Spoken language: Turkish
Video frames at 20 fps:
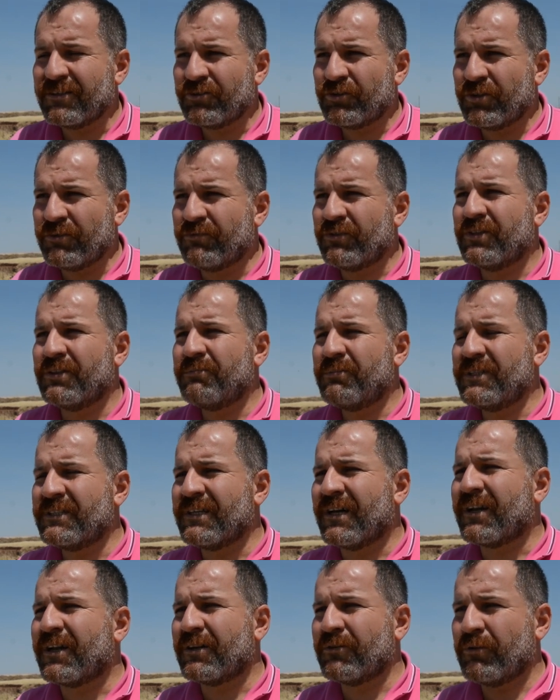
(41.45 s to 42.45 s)
çiftçinin bir
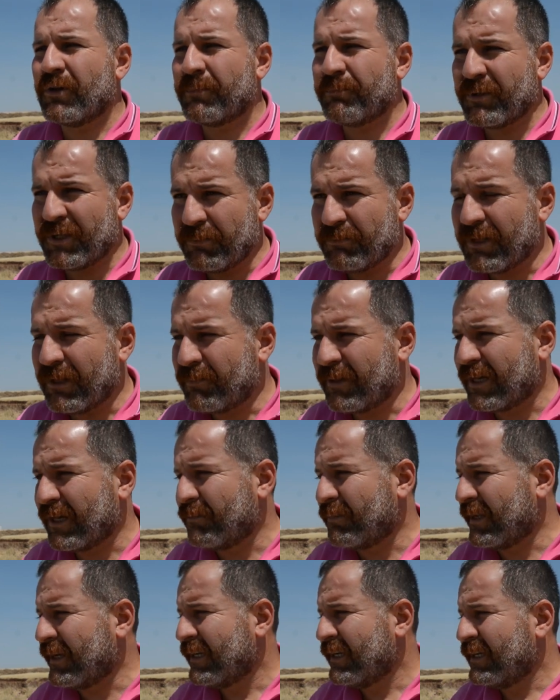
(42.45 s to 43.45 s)
zararı var primle
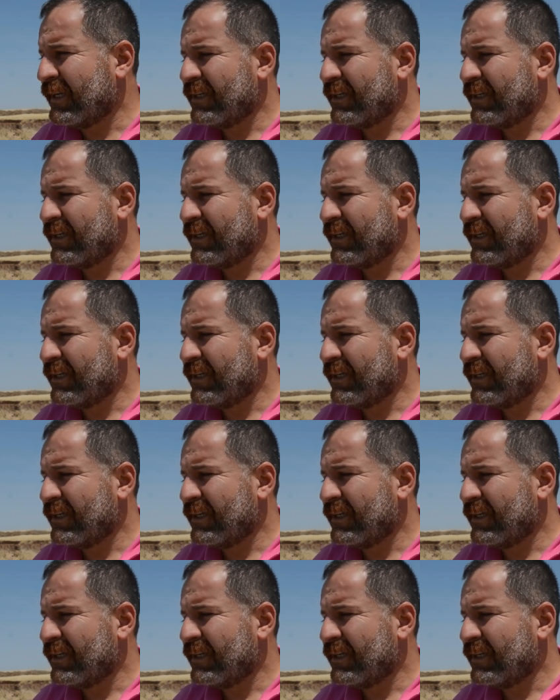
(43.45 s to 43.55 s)
beraber.